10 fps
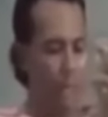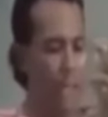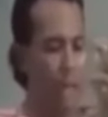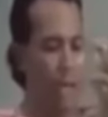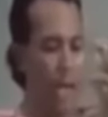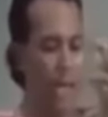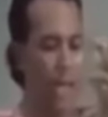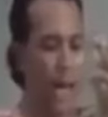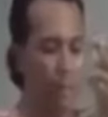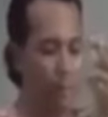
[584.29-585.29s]
Saya
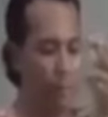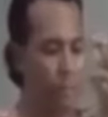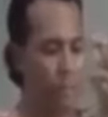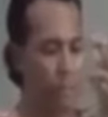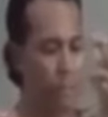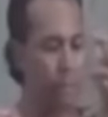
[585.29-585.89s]
menyesal menghargai kamu.